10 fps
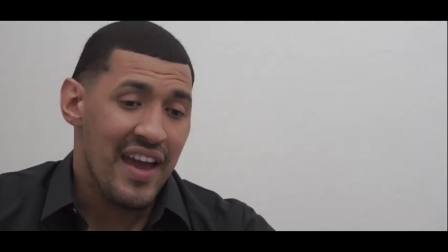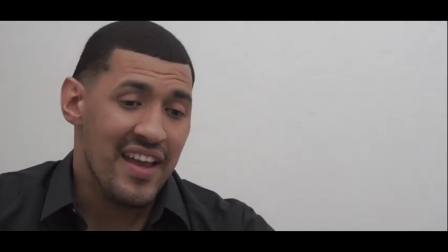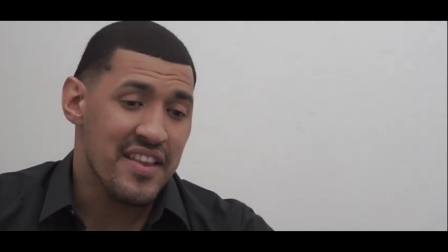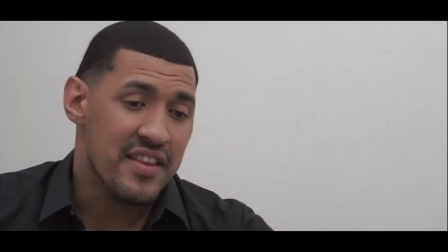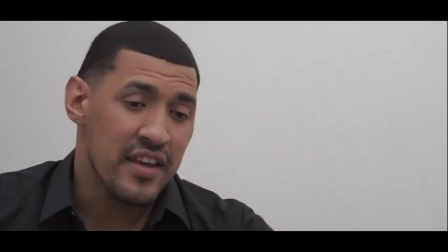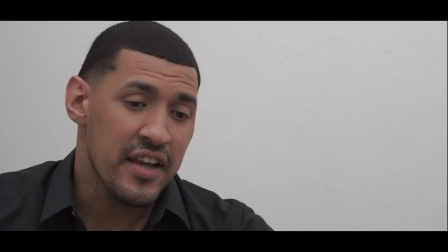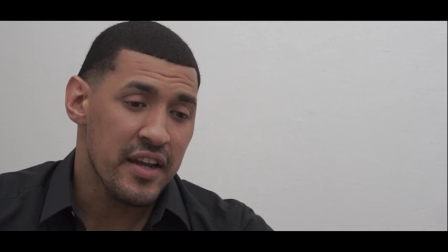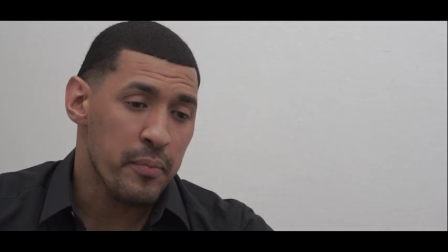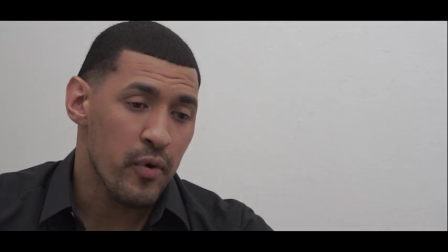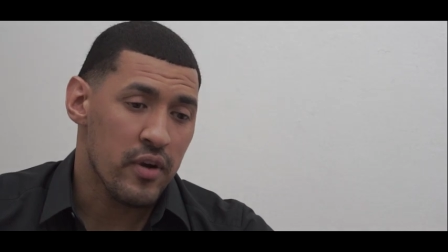El
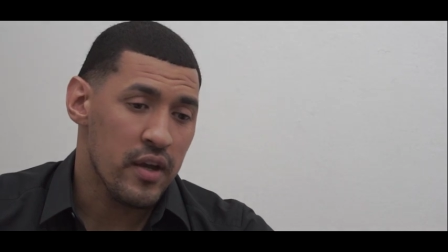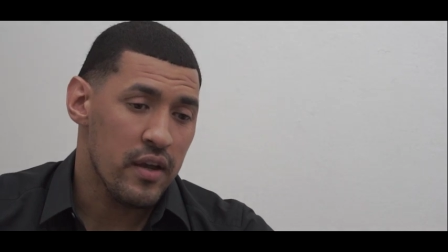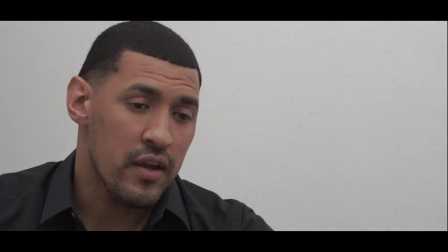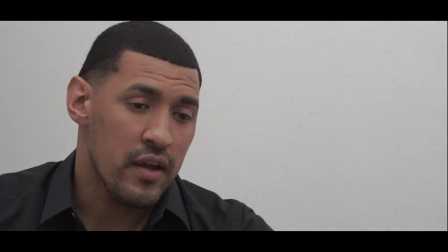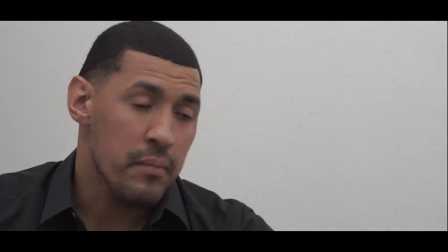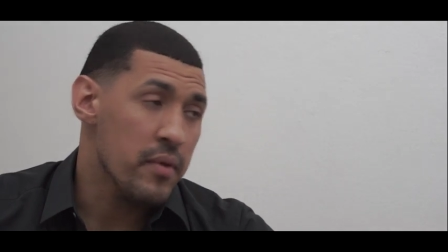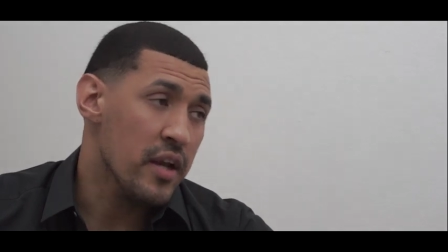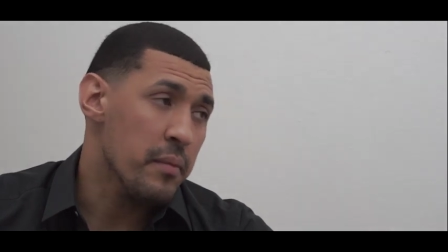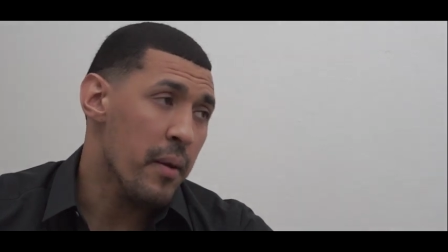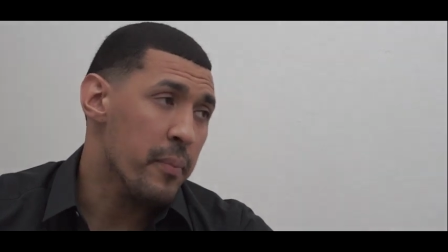tigre porque es mi
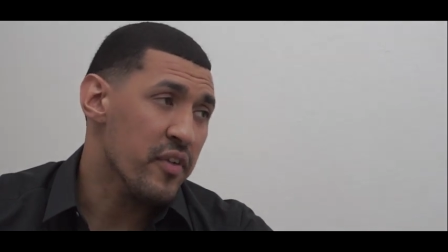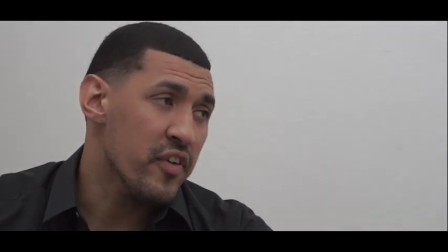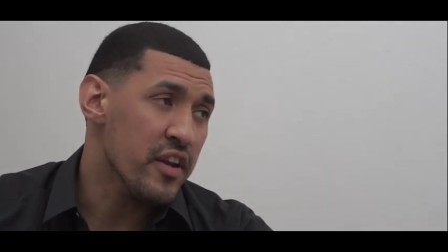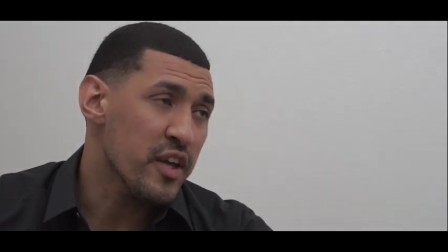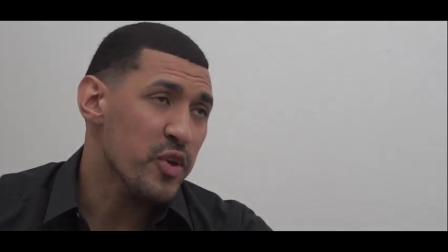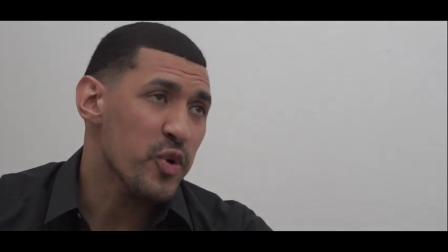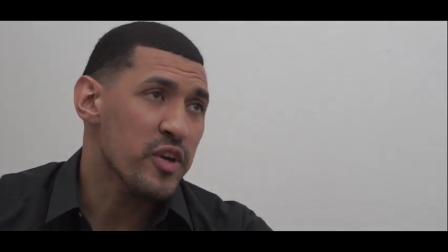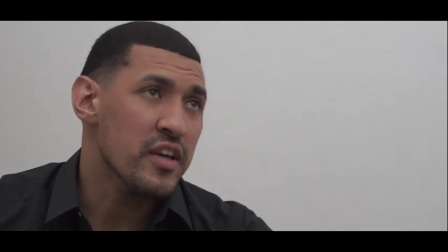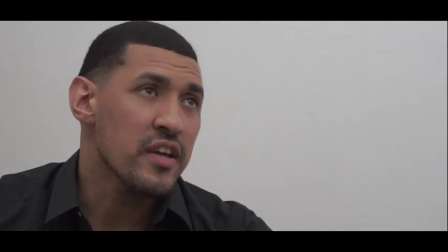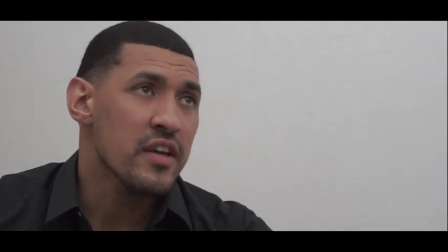animal
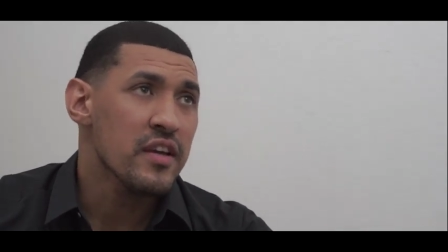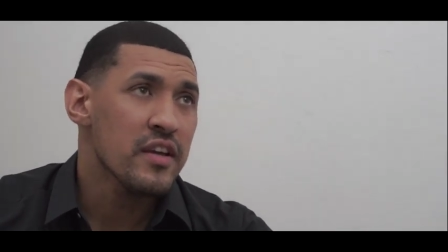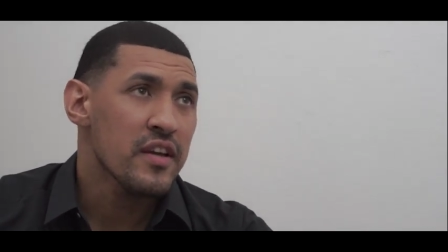preferido y,